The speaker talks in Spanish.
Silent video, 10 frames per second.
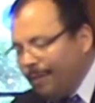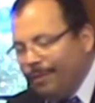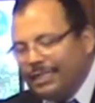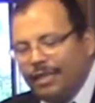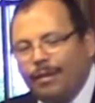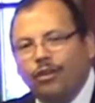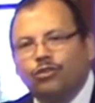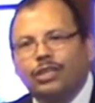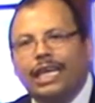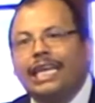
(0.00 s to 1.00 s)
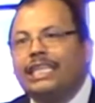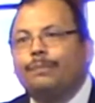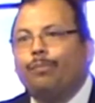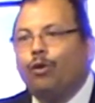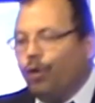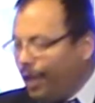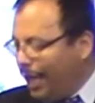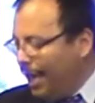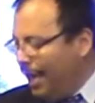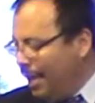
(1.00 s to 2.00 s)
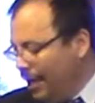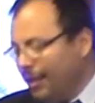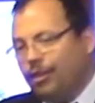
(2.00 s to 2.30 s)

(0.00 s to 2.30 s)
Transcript: mis hermanos, es porque